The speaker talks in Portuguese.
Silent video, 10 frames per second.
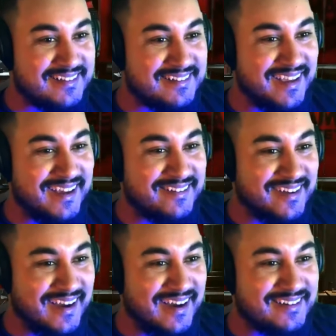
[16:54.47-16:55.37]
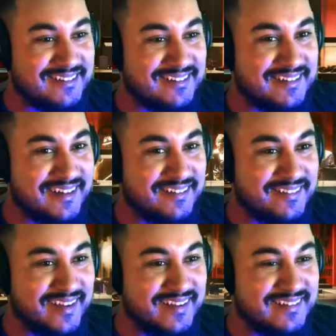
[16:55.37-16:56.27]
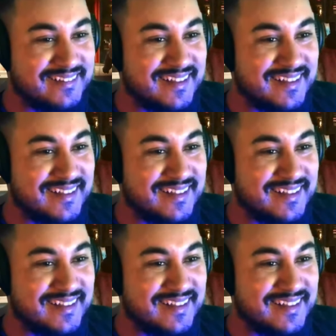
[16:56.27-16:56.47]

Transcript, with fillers: Achei que era um carro no chão, velho.